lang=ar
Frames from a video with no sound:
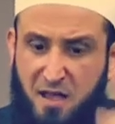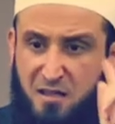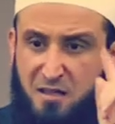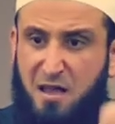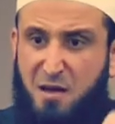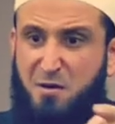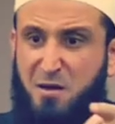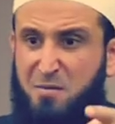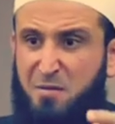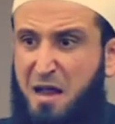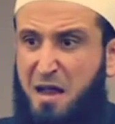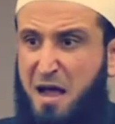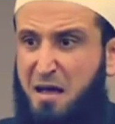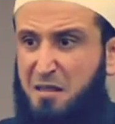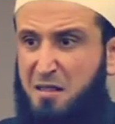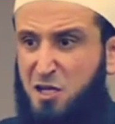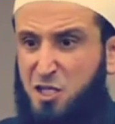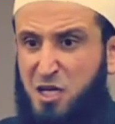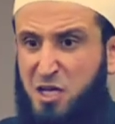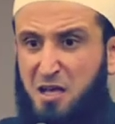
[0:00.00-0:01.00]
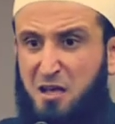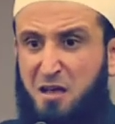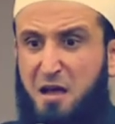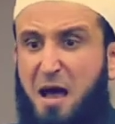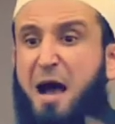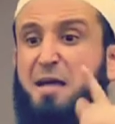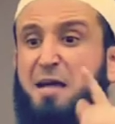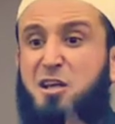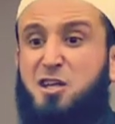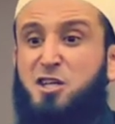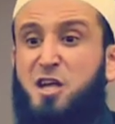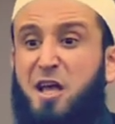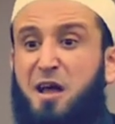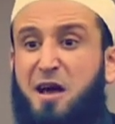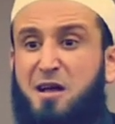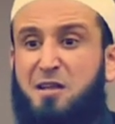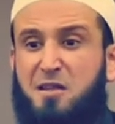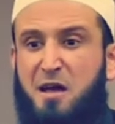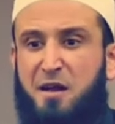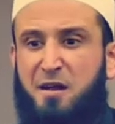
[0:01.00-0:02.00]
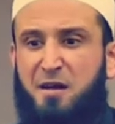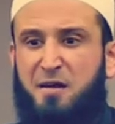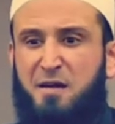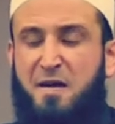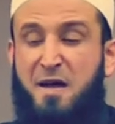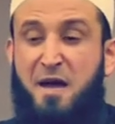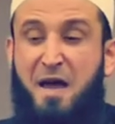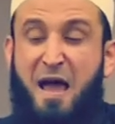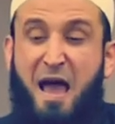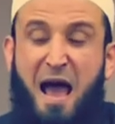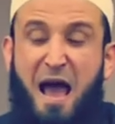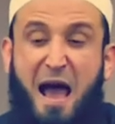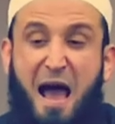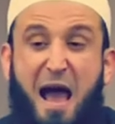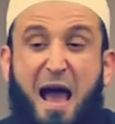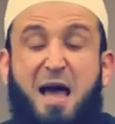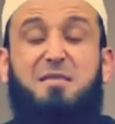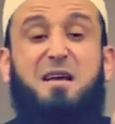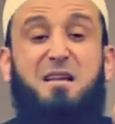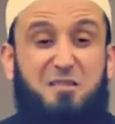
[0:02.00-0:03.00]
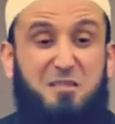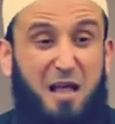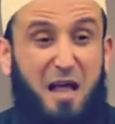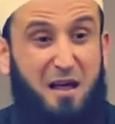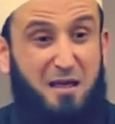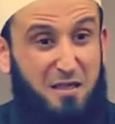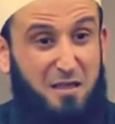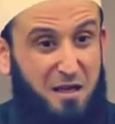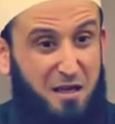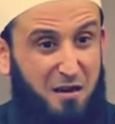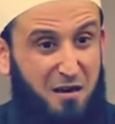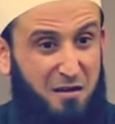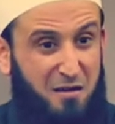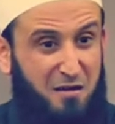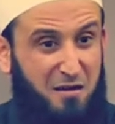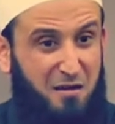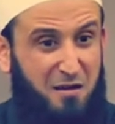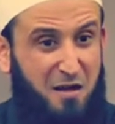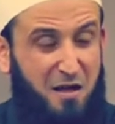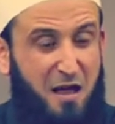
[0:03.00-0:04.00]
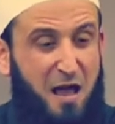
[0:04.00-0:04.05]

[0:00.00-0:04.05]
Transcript: انتبه من هذا الشيء هذا الشيء خطر هذا التحذير